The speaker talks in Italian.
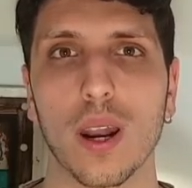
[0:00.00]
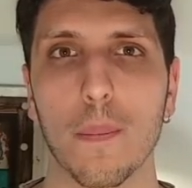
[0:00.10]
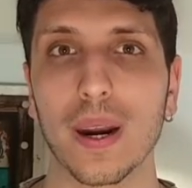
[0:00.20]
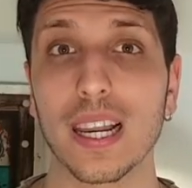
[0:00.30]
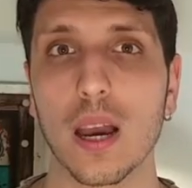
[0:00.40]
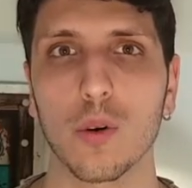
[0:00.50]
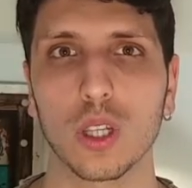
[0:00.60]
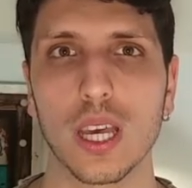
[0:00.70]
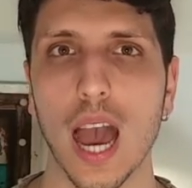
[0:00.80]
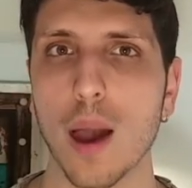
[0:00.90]
Parliamo
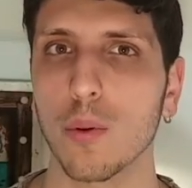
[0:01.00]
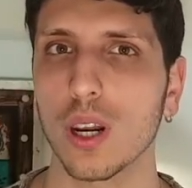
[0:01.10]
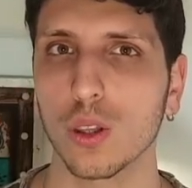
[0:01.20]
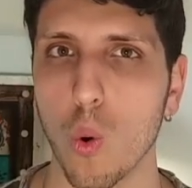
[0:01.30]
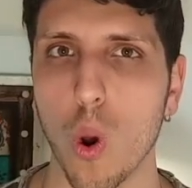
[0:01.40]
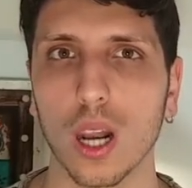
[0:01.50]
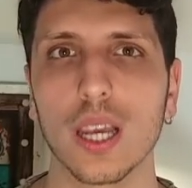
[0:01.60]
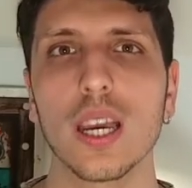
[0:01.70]
di AMOLED Wally.